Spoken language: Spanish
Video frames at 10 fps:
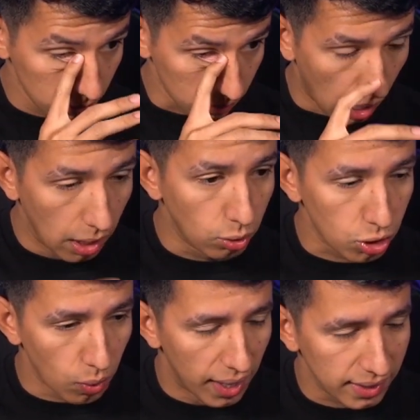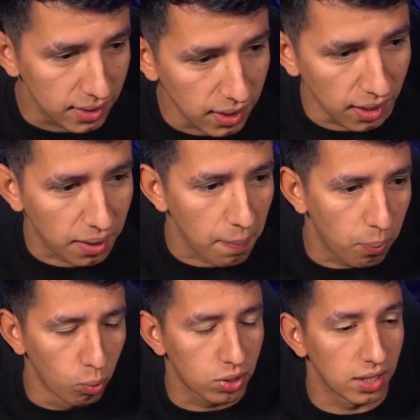No, yo sí iba a decir, qué
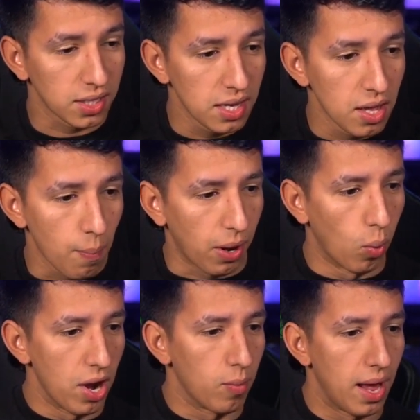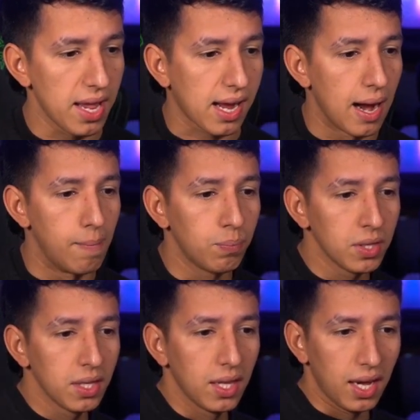putas. Pero bueno, marica,
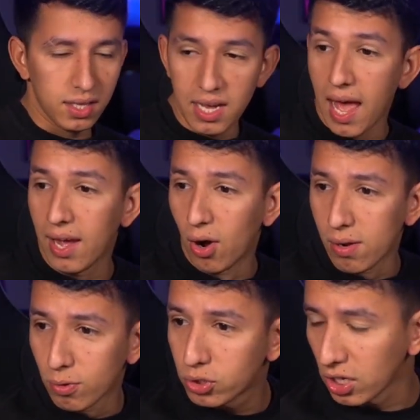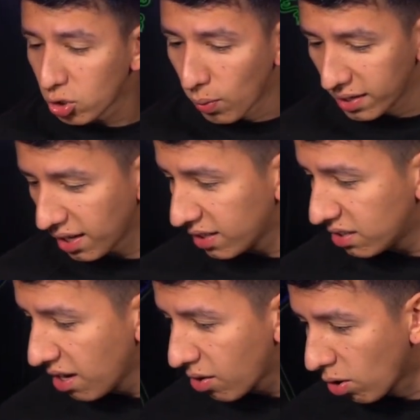el día de hoy, muchachos, voy a hacer
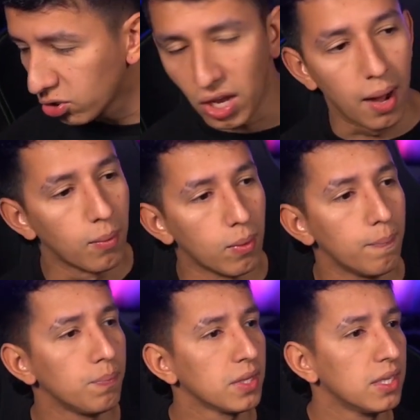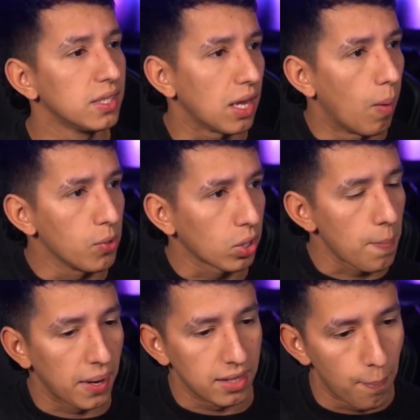stream con Samu. Estaba mi que
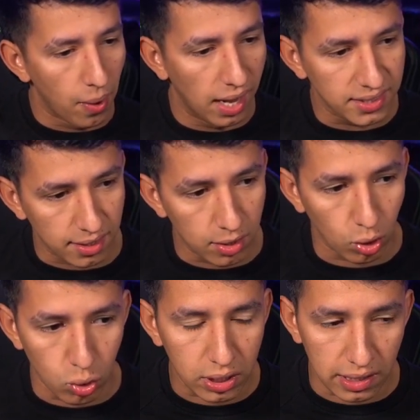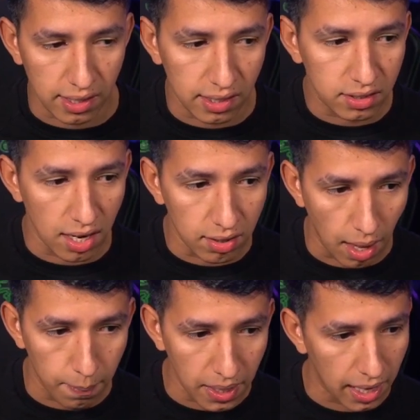prendía para las 7, entonces yo quiero hacer stream
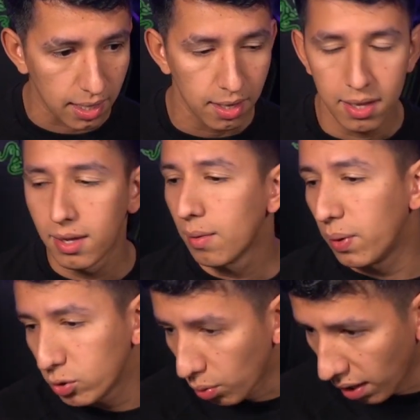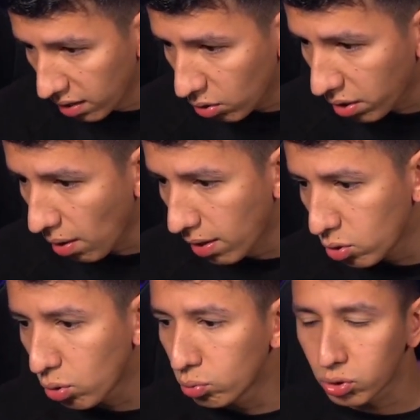también, pues un ratito aquí hablando
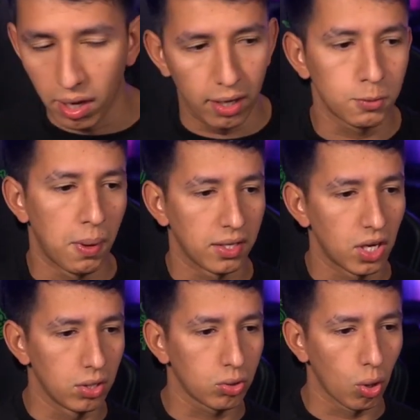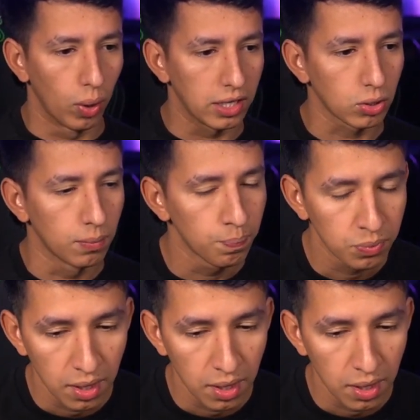con ustedes, parchando y todo eso.